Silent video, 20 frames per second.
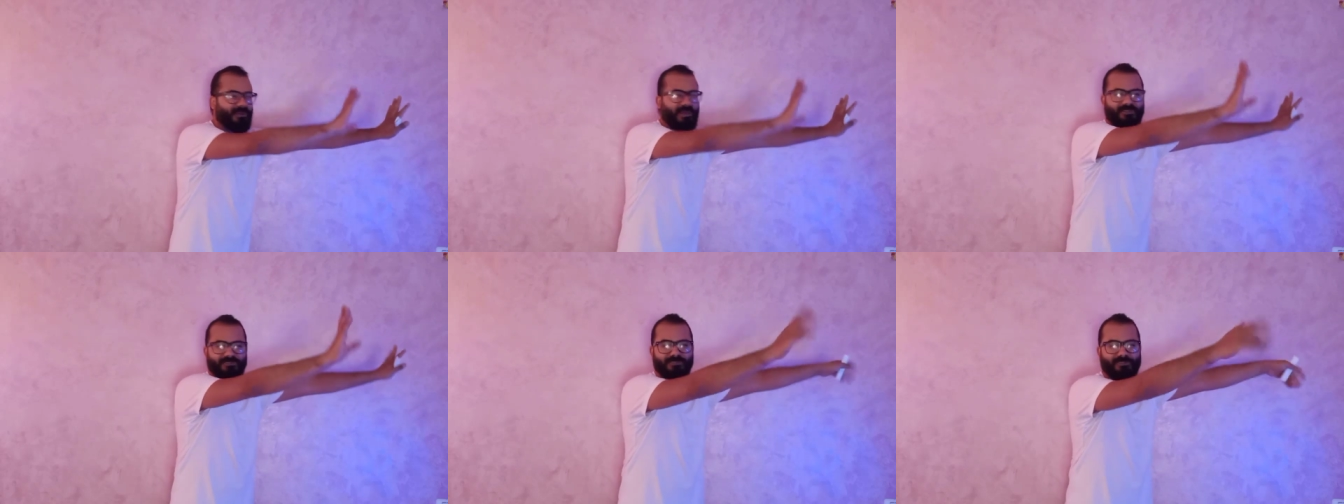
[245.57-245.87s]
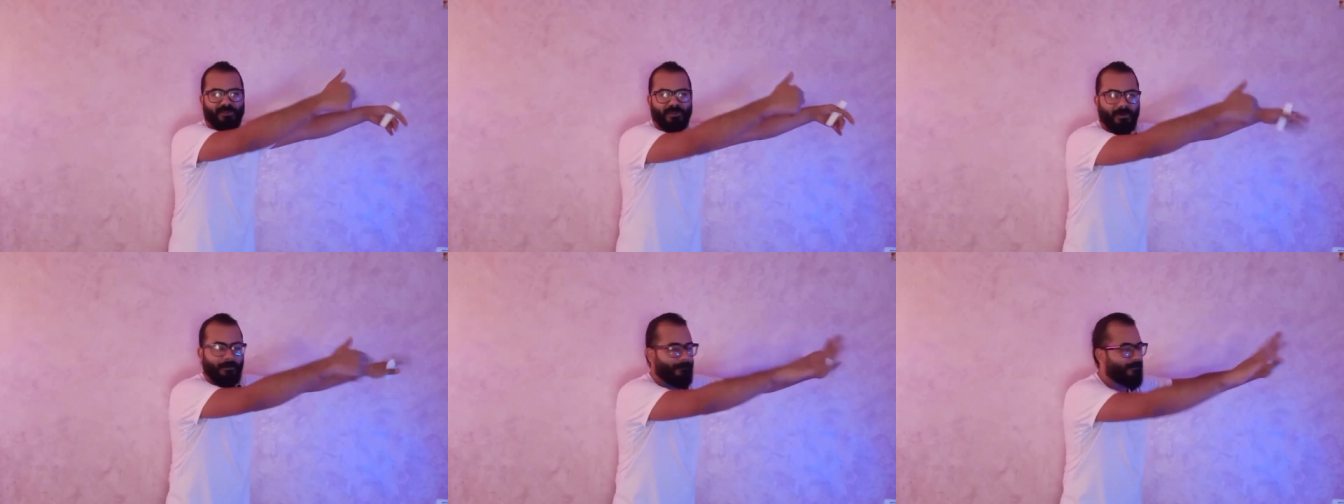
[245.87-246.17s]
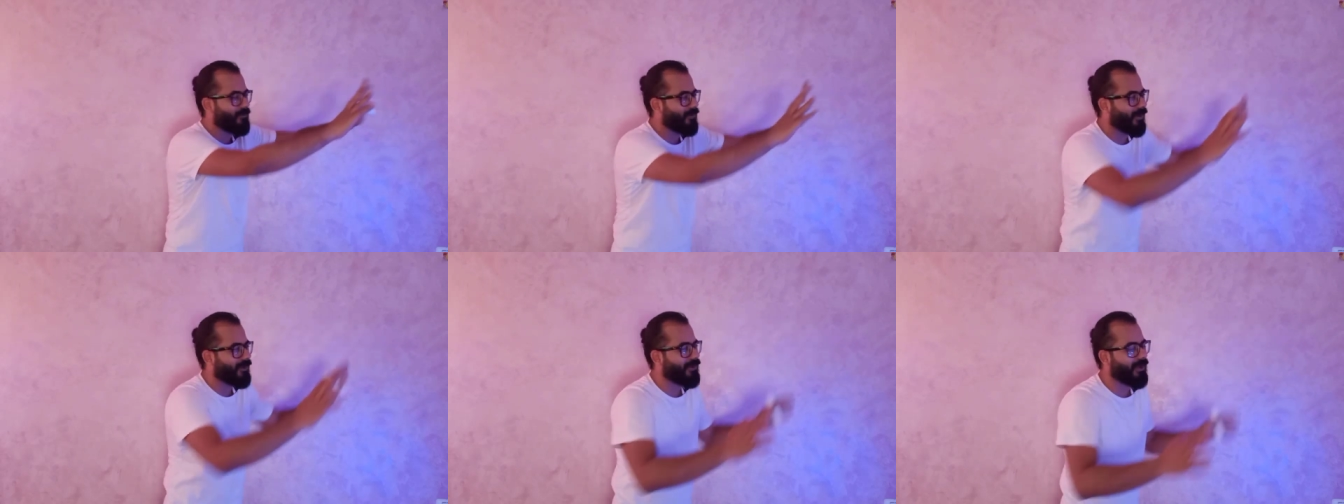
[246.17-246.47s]
فرقه
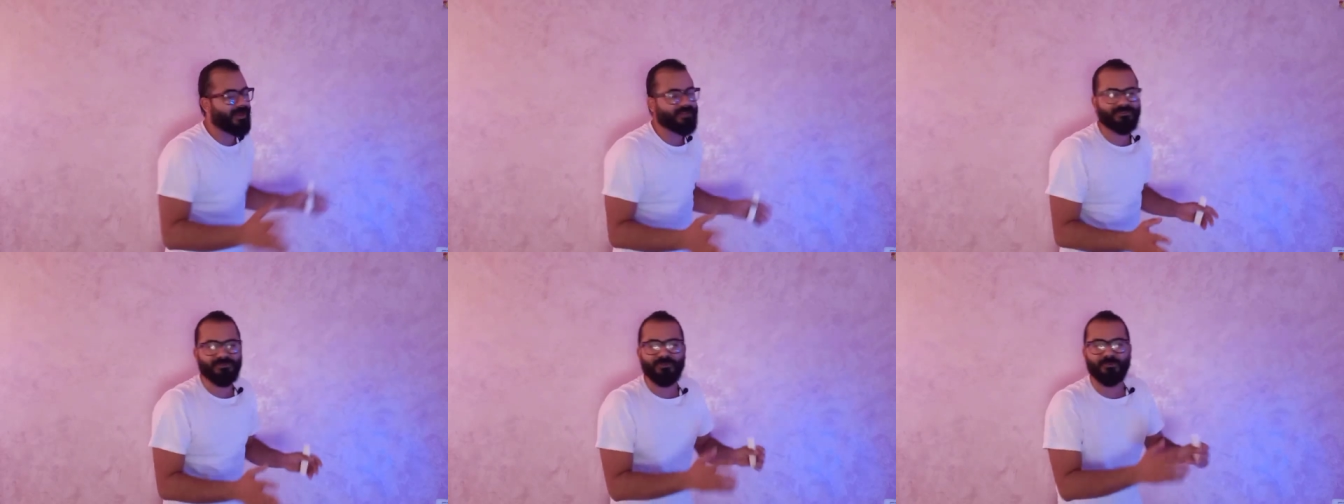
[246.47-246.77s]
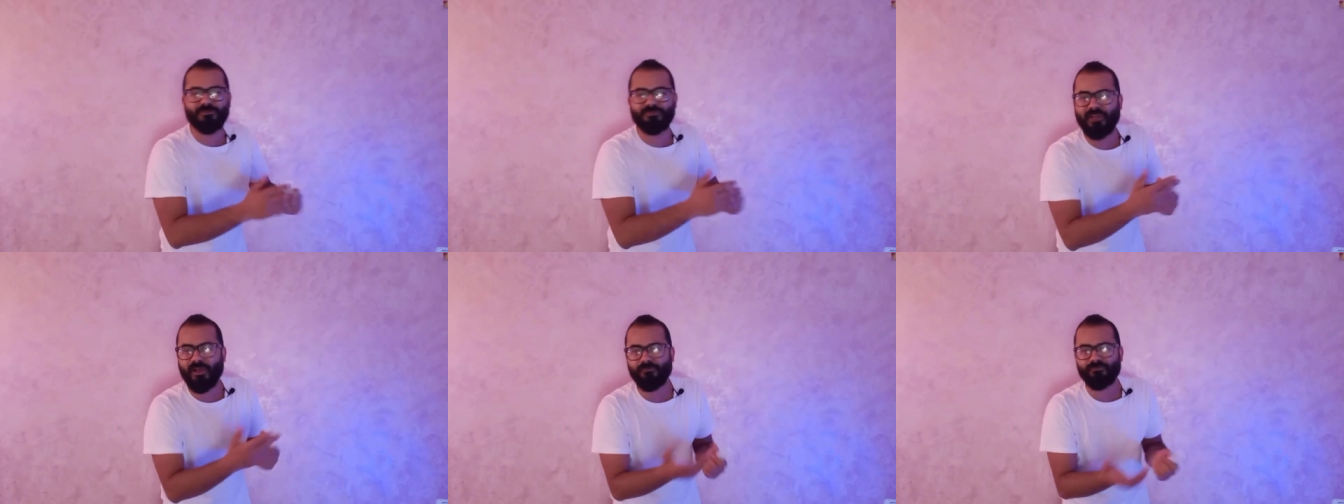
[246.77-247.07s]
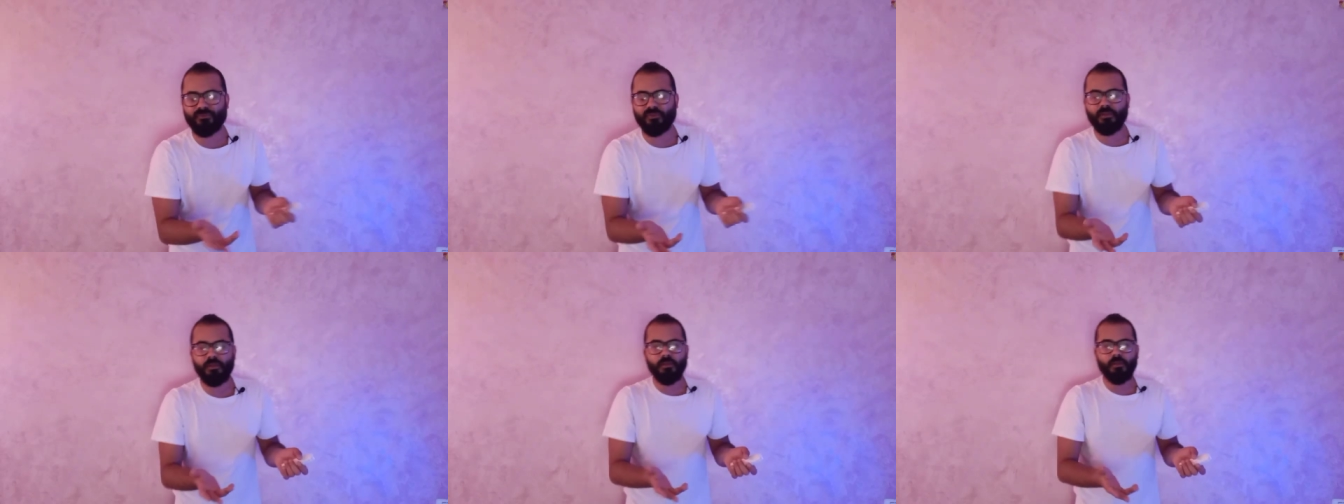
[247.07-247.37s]
تتغلب من اي حد ومش
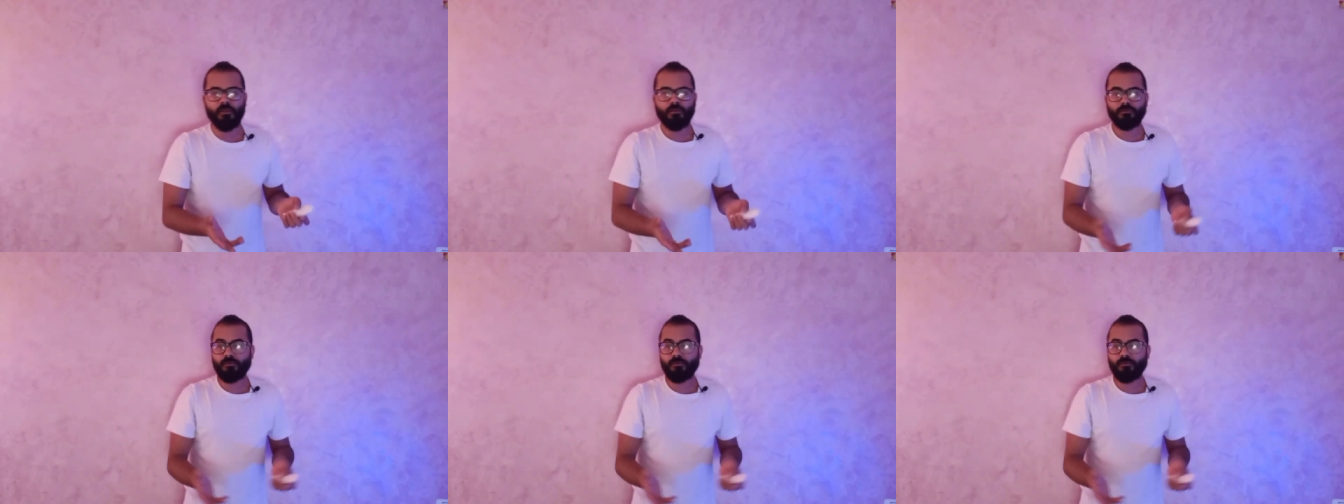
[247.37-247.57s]
عارف ايه